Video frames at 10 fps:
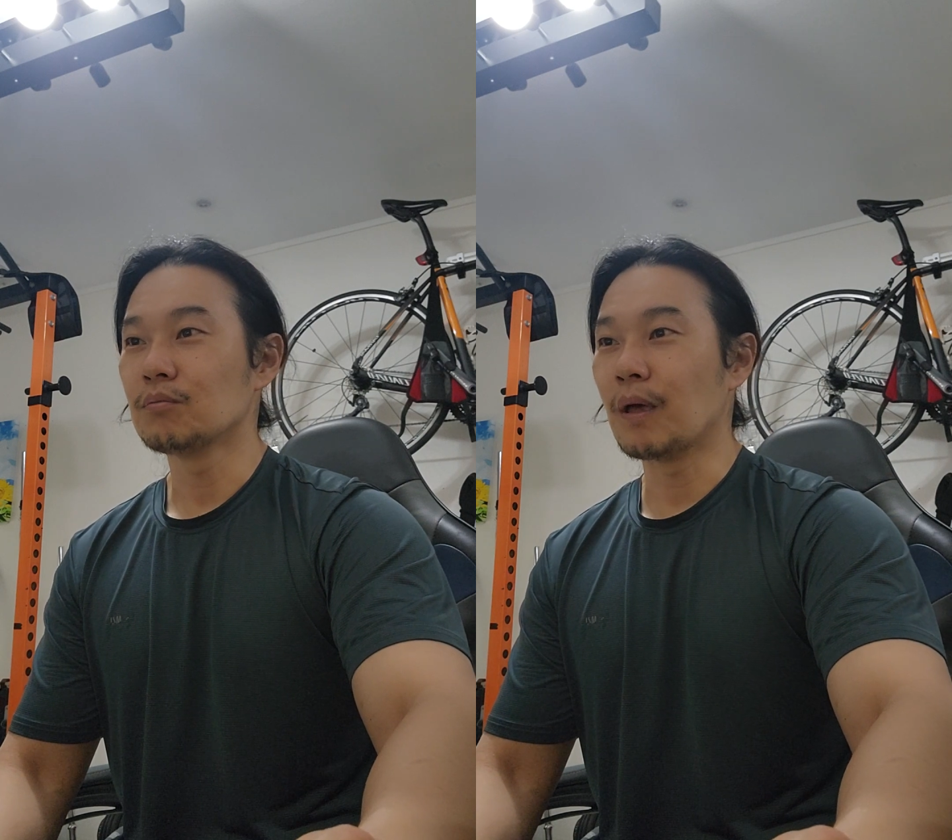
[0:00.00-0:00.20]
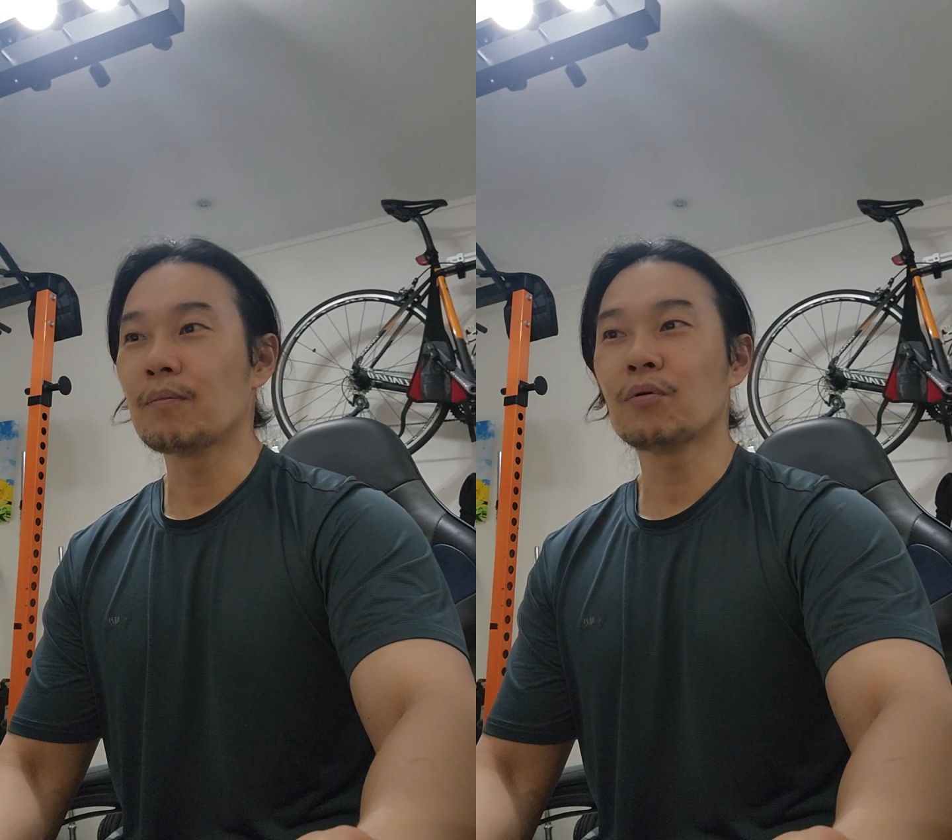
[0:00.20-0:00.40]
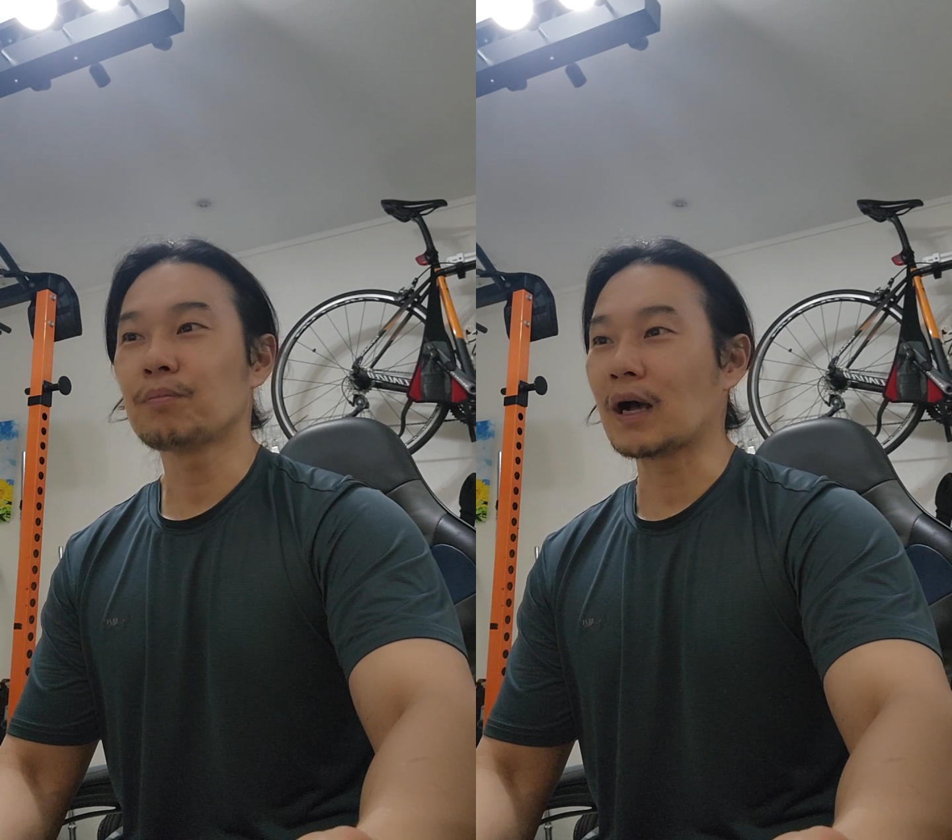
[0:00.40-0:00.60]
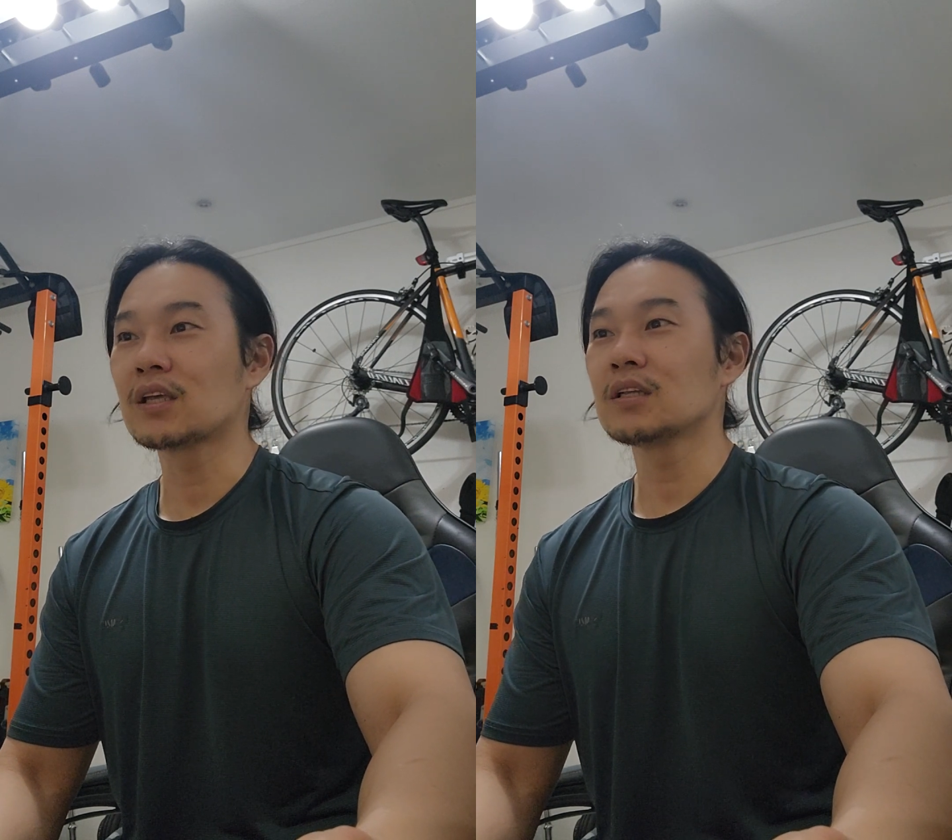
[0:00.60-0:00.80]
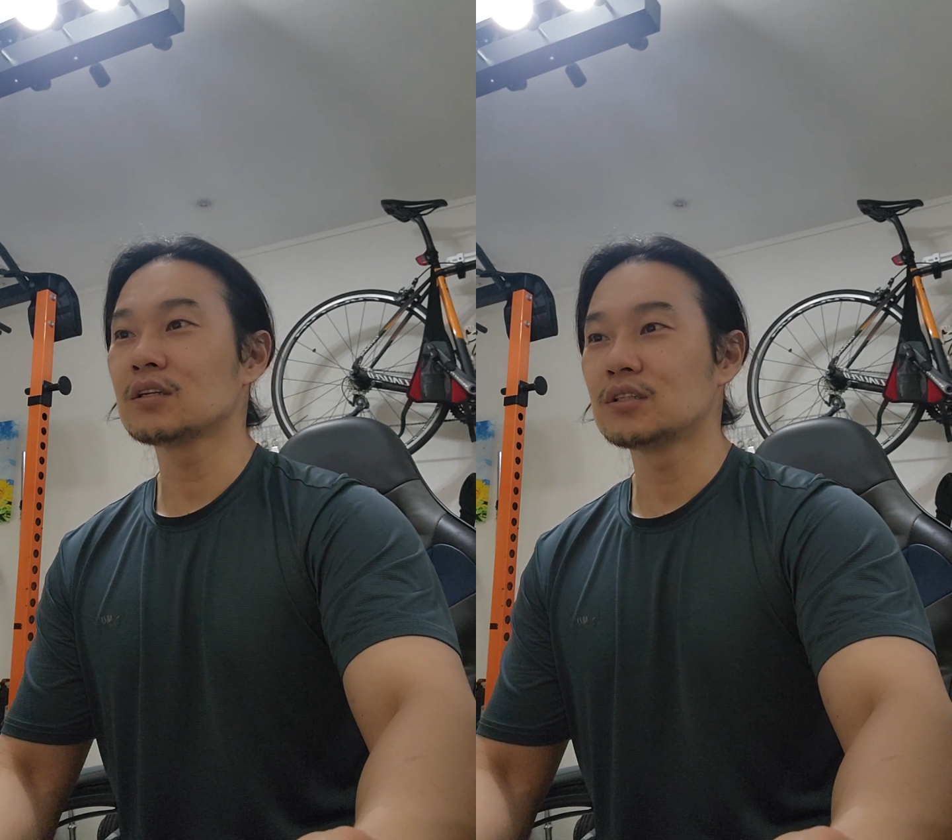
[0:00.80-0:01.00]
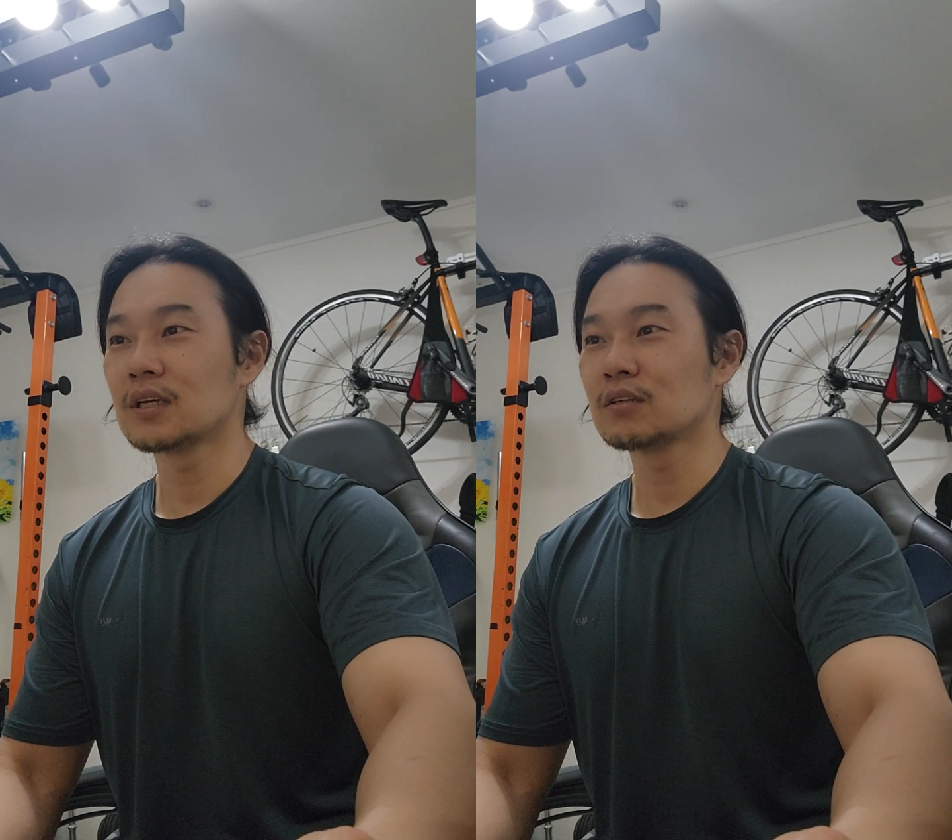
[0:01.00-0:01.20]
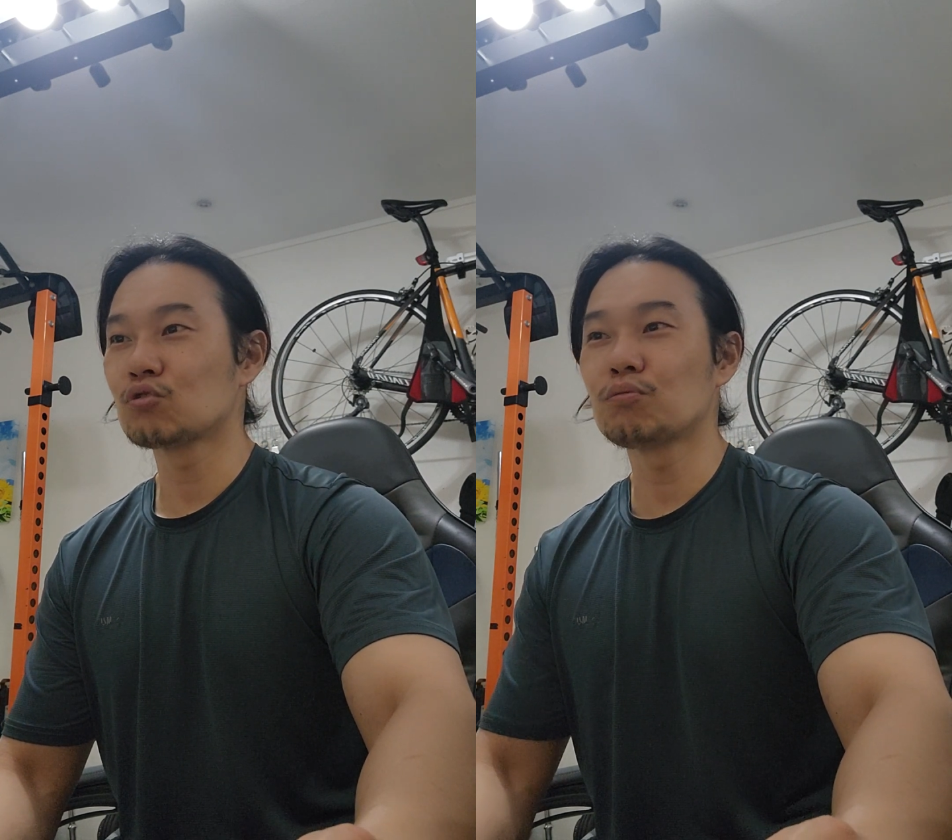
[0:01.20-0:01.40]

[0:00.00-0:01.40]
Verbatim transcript: 매번 바뀌는 기사는